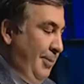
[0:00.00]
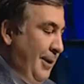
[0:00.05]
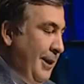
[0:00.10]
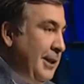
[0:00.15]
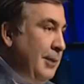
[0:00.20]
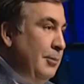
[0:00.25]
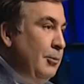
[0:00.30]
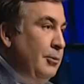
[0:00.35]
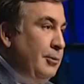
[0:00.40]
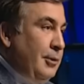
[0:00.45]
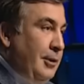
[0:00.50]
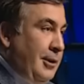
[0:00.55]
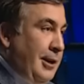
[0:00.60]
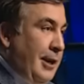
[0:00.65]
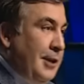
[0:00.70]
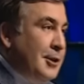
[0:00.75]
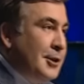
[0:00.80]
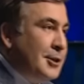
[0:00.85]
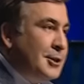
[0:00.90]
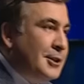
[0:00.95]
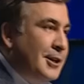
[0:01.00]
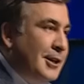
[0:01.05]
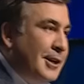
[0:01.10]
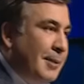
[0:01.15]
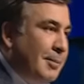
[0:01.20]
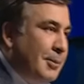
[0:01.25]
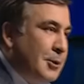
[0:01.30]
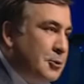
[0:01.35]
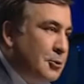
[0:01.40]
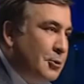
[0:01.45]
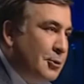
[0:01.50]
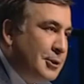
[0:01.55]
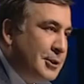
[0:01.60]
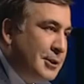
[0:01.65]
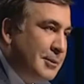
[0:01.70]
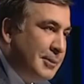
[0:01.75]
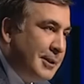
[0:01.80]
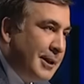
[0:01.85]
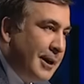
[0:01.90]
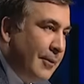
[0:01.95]
Поэтому, конечно, я пошел и с
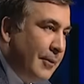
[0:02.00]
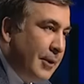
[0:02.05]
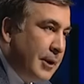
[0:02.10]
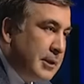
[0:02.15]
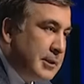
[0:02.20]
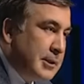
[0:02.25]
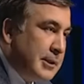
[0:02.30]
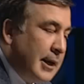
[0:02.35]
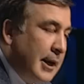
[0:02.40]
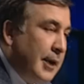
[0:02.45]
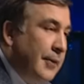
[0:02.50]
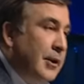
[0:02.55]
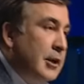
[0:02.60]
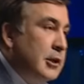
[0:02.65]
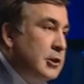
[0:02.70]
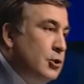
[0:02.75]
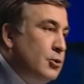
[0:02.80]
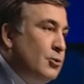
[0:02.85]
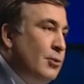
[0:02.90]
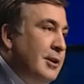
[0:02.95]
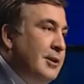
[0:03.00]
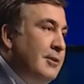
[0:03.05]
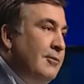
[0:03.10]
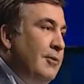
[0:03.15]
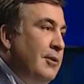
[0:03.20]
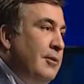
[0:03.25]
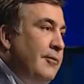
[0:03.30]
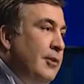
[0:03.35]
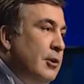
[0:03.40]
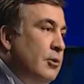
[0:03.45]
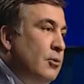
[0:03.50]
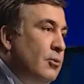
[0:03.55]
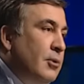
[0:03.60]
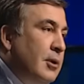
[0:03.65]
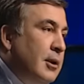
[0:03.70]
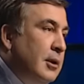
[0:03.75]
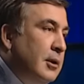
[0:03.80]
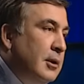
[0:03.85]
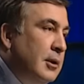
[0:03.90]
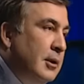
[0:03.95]
ними договорился. Договорился, что они вернули